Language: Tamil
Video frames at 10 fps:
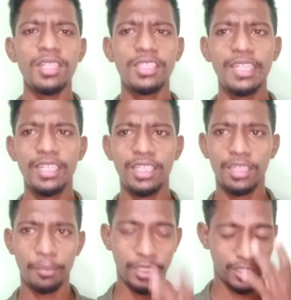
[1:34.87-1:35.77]
சரி
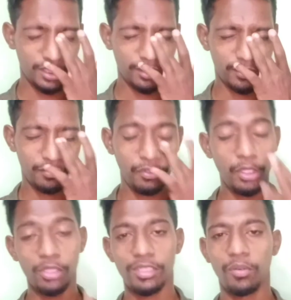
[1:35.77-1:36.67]
நம்ம
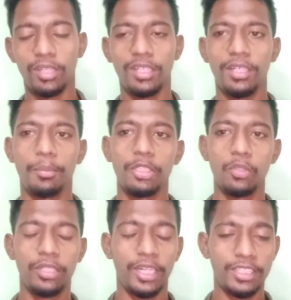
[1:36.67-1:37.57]
வீடியோஸ் அவ்வளோதான் அப்படின்னு
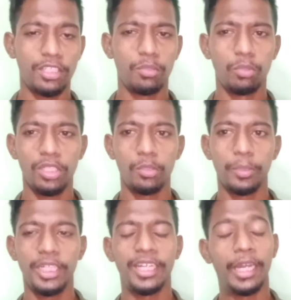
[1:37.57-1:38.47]
சொல்லிட்டு நினச்சிருக்கும் போது
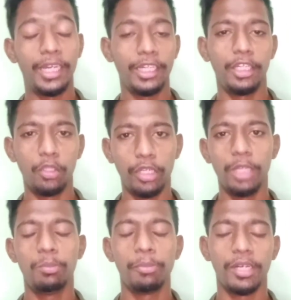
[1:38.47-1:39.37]
வந்து எங்கள் அண்ணனை இன்னொரு
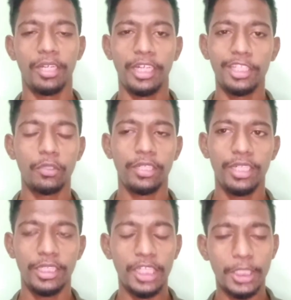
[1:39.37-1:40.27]
ஹெல்ப் பண்ணலாம் என்ன
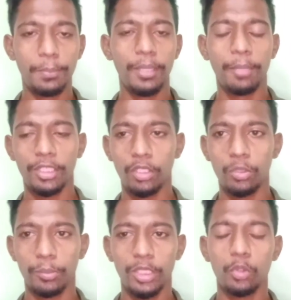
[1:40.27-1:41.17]
சொல்லிக்கிட்டு டிஸ்பிளே
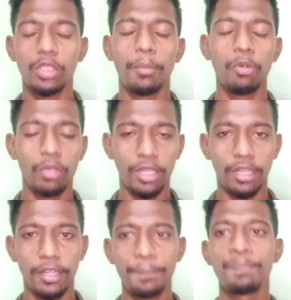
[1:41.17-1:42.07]
மாற்றுறதுக்கு கொஞ்சம் அமௌண்ட்
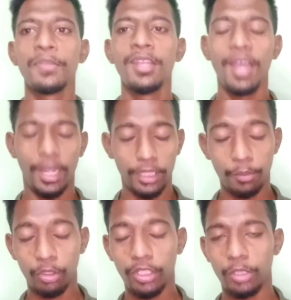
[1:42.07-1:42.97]
தந்தான் அந்த
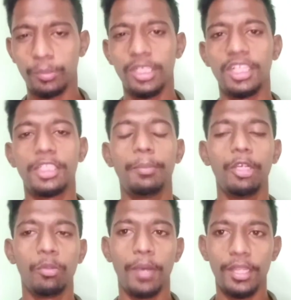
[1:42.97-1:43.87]
அமௌண்ட்டில் தான் வந்து
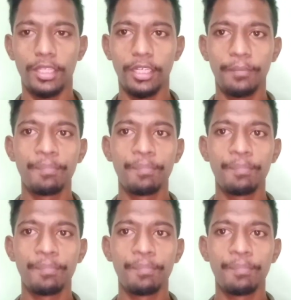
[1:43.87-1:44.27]
டிஸ்பிளேவை மாற்றினேன்